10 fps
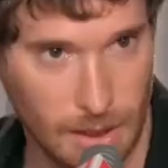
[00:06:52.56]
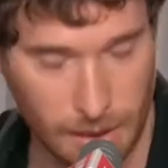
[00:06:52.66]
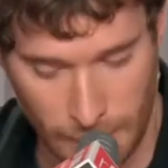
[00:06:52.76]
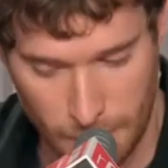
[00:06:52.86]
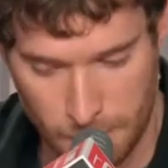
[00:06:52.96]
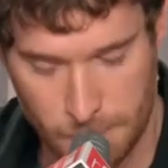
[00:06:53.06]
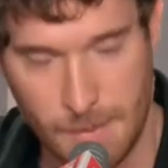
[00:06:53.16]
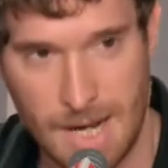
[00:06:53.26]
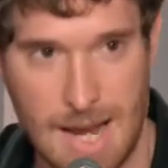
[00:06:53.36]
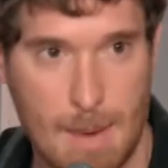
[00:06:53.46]
en,
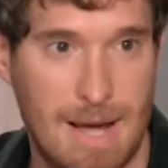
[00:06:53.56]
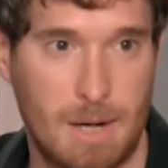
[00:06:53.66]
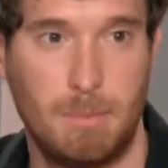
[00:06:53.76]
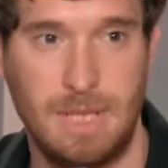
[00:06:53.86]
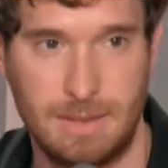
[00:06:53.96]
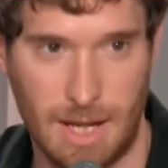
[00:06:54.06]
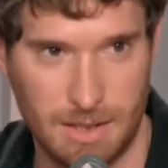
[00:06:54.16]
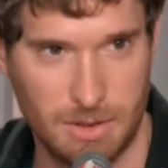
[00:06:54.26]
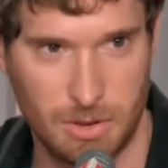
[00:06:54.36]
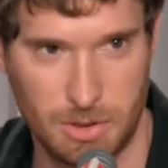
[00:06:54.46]
la
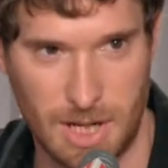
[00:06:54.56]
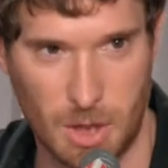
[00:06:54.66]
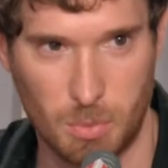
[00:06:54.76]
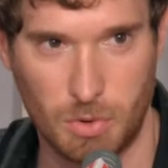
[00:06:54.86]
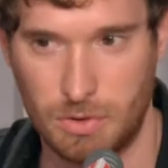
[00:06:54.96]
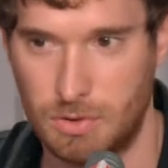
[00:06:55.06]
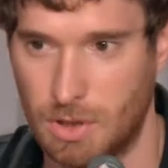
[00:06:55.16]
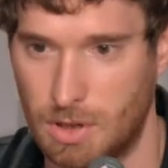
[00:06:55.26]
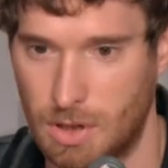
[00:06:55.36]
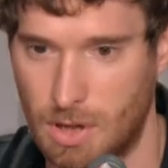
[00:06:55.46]
marmita ¿no? de la composición,